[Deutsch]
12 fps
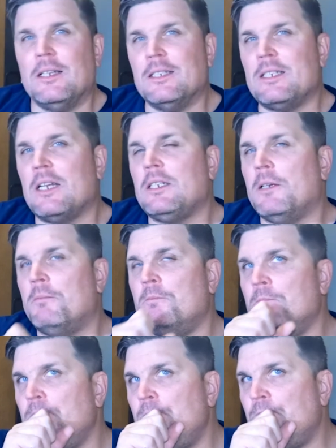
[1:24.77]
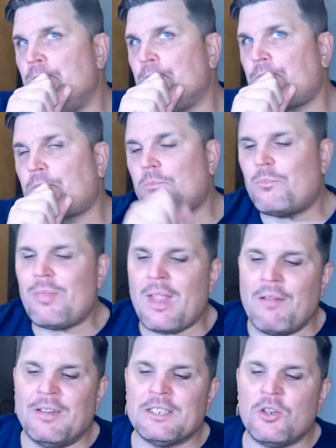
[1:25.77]
Jetzt sagt ihr, hm,
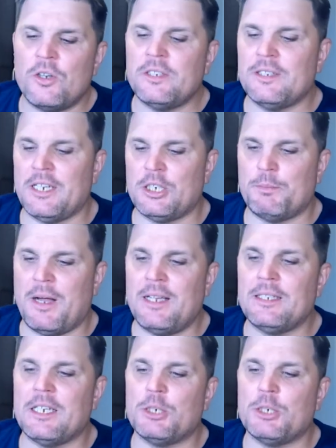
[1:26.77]
was kostet der Spaß?